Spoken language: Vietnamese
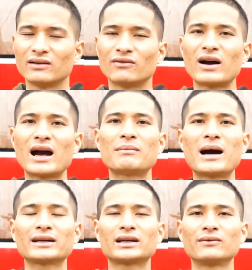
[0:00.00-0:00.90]
và
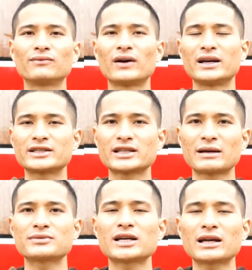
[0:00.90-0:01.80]
bạn cần phải
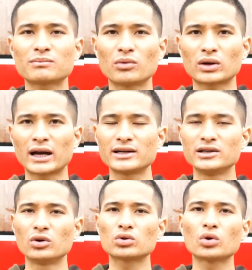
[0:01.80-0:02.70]
xem xét một cái
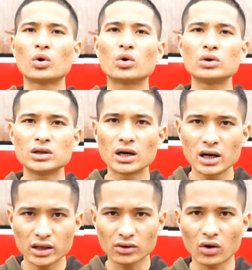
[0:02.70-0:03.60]
yếu tố nữa
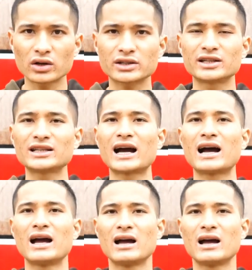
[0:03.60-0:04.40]
đó chính là